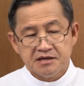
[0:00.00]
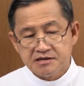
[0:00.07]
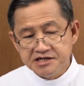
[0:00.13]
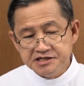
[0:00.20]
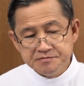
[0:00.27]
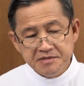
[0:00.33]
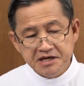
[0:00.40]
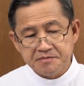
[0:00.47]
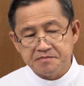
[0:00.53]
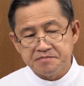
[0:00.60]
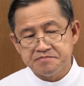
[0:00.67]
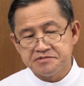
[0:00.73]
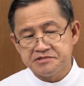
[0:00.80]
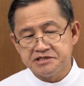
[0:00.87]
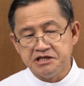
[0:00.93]
คริสต์มา
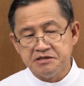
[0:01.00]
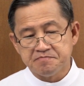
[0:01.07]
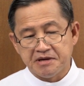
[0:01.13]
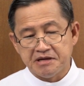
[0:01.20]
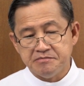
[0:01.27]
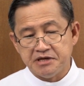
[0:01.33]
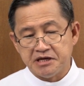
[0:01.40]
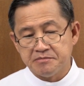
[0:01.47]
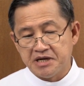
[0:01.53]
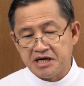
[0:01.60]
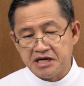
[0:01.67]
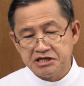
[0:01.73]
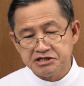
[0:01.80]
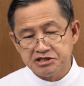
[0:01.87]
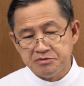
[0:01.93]
สึงเป็นเหมือนม
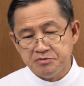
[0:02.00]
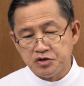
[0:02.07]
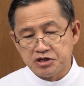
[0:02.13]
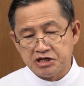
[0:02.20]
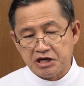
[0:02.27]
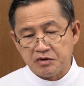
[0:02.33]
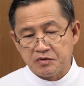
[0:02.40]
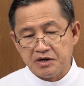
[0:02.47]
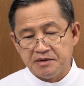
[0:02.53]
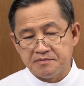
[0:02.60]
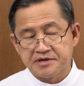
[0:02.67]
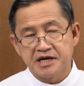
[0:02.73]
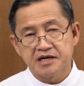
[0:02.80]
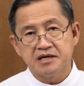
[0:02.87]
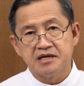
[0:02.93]
หาสมุทรแห่งความ
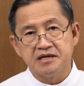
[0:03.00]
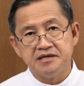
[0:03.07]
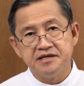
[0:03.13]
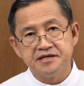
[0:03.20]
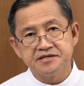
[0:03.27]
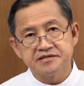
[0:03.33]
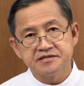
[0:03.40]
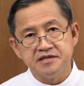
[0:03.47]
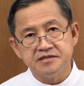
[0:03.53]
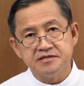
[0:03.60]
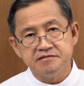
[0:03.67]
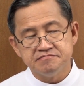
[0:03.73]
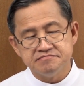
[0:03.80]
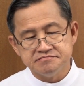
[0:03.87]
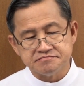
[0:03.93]
รักอันลึกซึ้ง
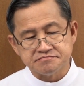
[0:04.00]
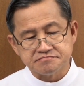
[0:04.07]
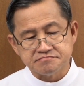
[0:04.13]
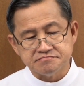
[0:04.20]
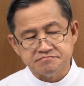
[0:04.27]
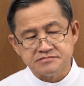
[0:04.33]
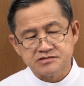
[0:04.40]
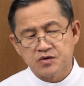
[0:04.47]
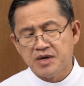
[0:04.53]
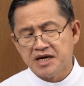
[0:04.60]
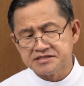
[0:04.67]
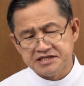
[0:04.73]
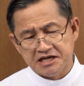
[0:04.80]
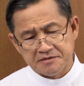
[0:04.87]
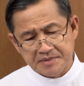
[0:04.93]
กว้า
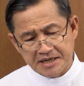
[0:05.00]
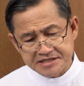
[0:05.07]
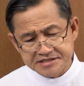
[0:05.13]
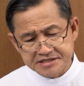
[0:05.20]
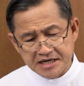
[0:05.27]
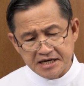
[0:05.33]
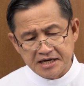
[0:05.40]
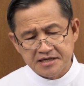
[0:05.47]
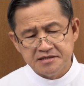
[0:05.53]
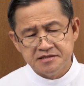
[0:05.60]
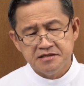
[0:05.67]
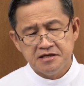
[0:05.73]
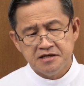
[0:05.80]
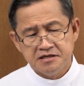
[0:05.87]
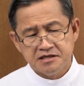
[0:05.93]
งใหญ่ไพศาล
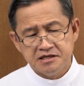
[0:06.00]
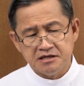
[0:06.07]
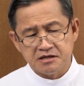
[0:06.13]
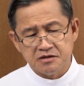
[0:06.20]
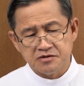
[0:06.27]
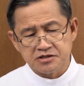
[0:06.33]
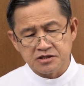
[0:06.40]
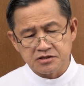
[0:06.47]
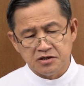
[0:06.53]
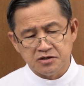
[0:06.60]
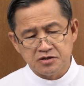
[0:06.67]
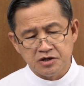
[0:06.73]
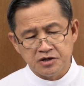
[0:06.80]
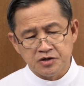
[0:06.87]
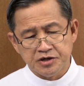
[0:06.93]
ที่เราจะต้อง
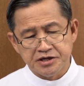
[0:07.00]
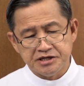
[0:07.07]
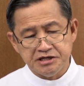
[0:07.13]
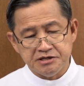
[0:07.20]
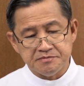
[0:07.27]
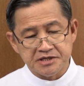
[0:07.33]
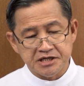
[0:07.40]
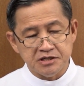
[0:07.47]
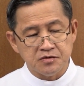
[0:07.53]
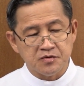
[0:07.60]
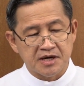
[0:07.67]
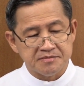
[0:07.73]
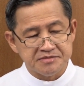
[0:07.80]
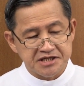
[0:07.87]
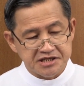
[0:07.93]
ค่อยๆดื่มกินค
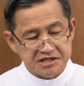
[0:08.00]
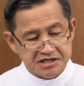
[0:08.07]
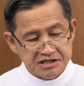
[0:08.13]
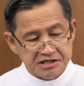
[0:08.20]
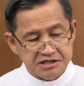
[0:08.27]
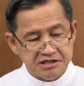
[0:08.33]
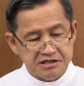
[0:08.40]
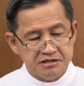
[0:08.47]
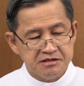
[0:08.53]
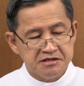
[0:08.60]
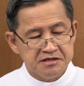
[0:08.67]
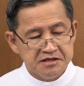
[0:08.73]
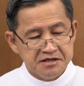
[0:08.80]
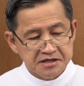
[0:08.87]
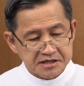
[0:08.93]
วามยินดี
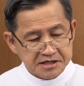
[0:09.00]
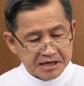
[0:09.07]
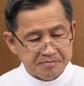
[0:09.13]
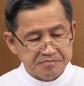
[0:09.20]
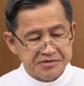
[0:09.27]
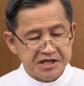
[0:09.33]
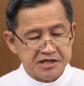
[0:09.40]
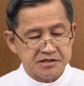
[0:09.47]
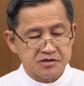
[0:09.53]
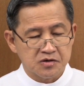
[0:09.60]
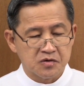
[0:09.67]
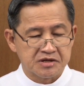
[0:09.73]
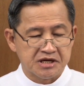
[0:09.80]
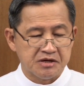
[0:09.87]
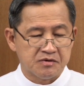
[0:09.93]
ดำดิ่งล
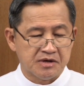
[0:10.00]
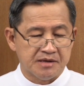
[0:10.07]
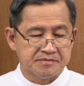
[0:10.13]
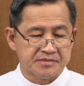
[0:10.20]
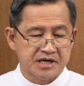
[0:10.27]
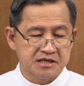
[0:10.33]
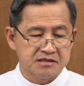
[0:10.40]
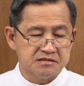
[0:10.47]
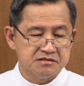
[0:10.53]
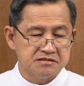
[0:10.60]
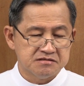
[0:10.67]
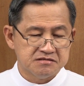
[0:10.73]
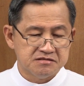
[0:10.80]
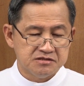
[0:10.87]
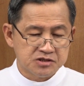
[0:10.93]
งในความรัก
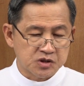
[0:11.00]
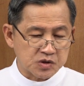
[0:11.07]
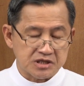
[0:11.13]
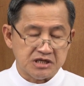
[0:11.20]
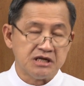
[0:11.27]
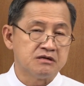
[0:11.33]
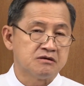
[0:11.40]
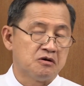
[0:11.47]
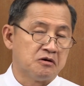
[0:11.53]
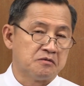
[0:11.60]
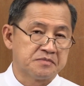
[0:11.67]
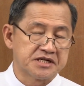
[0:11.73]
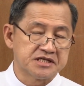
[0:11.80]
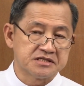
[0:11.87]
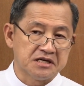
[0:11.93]
สุดลึกของ
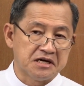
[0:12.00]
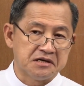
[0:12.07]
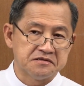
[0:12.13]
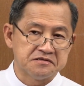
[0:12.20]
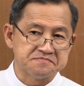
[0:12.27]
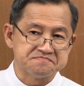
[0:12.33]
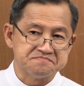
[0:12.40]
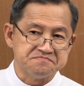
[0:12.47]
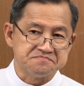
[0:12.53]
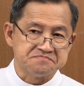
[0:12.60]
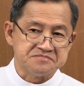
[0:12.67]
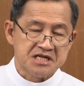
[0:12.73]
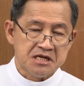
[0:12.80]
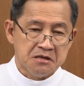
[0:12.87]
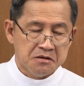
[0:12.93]
พระเจ้า
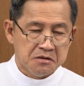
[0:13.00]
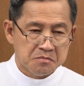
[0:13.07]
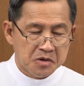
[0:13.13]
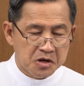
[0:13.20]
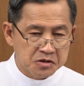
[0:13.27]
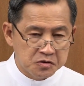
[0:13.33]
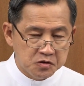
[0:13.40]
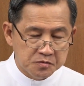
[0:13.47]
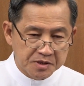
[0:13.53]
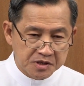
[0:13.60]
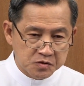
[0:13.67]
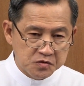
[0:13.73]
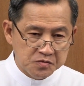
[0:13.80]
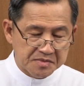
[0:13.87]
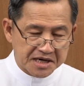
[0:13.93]
มองดูพระ
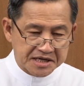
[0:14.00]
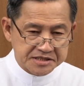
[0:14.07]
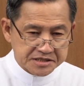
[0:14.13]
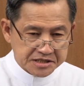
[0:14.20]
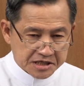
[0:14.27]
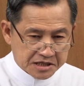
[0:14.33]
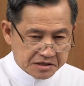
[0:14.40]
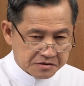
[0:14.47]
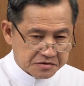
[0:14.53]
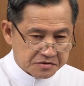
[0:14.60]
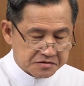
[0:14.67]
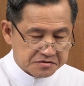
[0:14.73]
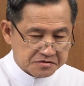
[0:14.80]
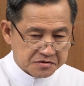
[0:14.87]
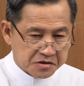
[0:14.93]
กุมารเจ้า
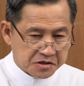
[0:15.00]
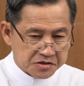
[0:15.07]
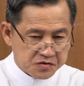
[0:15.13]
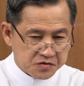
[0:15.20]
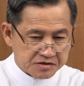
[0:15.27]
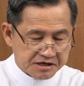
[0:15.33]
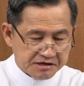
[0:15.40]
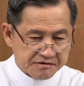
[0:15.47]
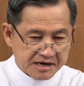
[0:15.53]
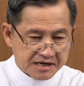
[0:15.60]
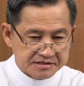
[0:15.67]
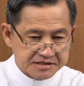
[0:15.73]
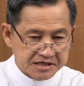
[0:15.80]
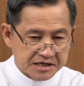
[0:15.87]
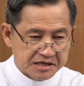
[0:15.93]
นอนอยู่ในรา
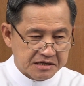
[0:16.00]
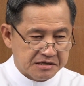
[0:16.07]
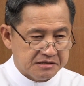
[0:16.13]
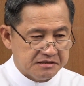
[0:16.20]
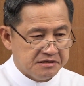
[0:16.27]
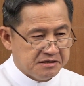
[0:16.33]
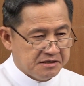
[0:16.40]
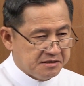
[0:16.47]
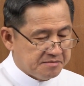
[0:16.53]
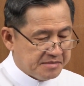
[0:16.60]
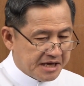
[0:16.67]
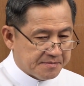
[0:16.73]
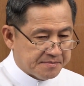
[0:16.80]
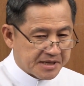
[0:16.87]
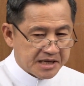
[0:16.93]
งหญ้า
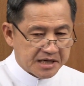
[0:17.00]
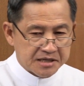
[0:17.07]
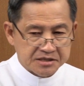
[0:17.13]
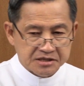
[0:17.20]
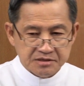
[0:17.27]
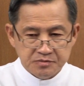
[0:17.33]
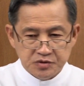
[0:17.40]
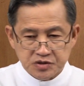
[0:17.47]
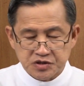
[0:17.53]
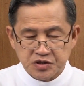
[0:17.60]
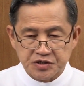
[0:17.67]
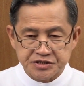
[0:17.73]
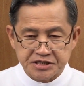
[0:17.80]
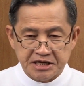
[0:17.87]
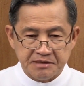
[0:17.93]
แม่พระนบุญย
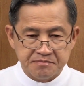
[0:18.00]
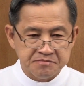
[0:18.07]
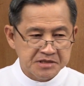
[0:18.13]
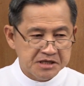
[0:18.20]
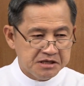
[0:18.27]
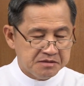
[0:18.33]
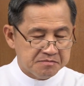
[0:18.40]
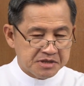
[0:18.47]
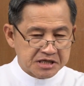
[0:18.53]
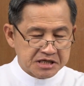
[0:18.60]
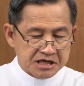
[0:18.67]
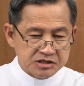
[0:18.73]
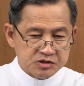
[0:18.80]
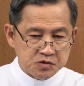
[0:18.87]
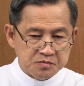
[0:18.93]
อแซบบรร
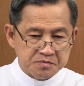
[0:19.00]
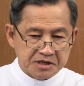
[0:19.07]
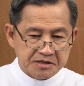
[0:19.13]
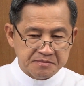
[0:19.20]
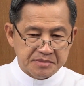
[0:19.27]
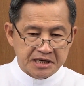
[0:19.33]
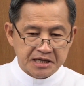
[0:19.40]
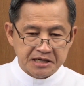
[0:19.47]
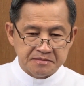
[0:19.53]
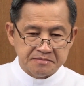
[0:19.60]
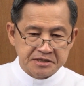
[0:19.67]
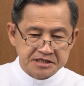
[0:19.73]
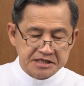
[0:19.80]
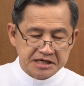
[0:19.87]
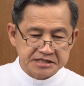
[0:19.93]
ดาจุมพาบาล
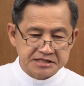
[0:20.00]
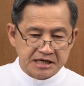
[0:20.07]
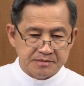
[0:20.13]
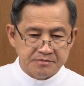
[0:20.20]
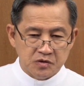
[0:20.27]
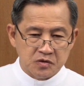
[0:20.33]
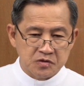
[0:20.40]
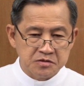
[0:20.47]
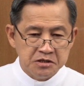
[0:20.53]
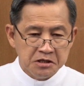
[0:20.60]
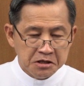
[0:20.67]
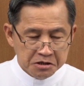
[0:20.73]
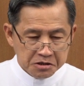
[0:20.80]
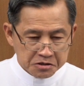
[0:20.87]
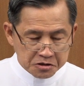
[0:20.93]
พญาสามองค์
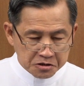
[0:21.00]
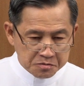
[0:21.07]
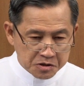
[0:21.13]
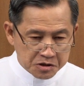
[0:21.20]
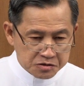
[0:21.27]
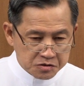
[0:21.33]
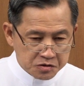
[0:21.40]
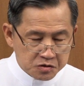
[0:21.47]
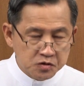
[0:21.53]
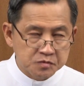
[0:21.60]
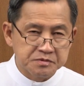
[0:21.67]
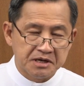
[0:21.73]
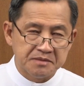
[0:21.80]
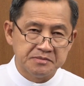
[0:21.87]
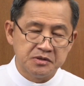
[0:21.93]
เรามองดูรูป
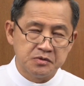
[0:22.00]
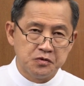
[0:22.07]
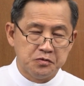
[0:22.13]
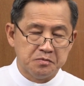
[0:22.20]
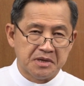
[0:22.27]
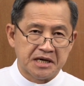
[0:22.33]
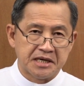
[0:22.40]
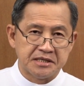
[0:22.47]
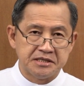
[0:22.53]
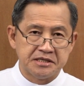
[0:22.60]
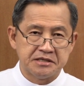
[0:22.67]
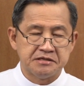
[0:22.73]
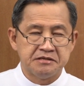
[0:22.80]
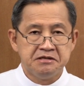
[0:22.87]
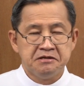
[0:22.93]
ตั้มพระกุมารเล
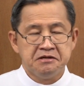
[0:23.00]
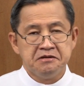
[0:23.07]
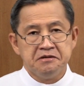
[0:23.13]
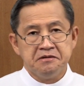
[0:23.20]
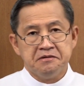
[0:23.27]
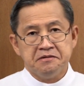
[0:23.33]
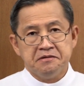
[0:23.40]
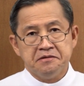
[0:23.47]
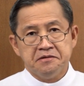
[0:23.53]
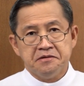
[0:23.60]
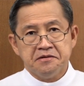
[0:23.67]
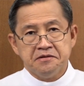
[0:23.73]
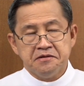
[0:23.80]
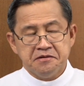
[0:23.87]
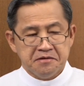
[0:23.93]
ย
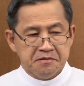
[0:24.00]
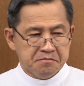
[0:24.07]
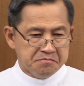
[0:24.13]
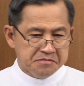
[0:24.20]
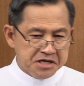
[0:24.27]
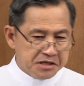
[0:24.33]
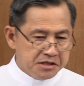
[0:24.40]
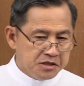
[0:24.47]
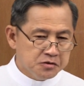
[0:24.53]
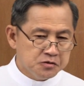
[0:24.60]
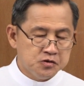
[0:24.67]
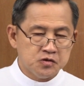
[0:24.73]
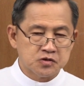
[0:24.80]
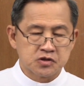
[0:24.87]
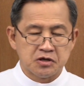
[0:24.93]
เหมือนเรา
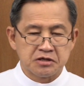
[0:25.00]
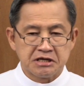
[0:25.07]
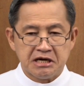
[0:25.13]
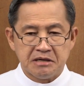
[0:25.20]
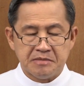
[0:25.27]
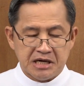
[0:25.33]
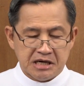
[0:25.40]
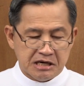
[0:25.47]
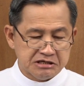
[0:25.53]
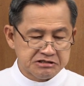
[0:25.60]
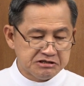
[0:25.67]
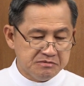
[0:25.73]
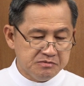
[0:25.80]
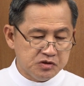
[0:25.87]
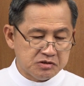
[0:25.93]
อยู่ต่อหน้ามหา
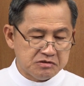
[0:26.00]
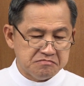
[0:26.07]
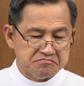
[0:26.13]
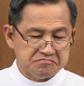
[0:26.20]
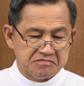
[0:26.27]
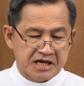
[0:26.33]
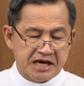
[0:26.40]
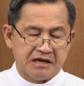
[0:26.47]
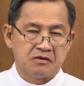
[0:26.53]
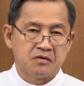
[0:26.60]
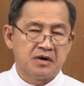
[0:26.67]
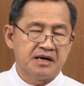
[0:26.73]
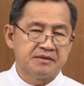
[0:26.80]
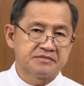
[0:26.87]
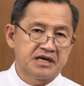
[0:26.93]
สมุทรแห่ง
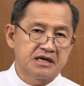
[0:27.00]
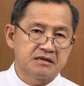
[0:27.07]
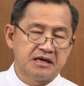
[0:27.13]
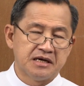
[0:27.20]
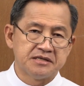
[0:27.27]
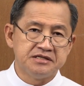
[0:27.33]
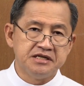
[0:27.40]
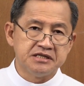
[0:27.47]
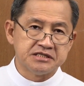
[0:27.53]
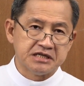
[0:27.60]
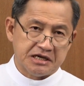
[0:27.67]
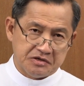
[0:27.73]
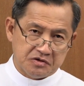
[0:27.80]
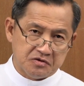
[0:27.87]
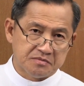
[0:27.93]
ความรักอันยิ่งให
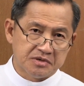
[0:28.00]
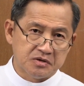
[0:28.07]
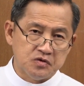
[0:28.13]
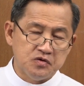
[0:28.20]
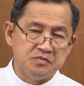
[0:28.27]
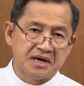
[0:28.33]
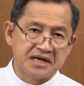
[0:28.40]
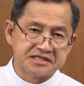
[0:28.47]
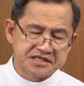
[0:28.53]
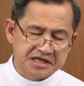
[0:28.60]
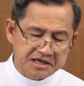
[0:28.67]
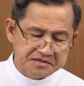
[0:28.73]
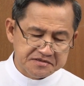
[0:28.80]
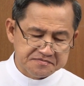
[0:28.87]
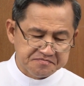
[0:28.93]
ญ่ของพระกุมารเจ้า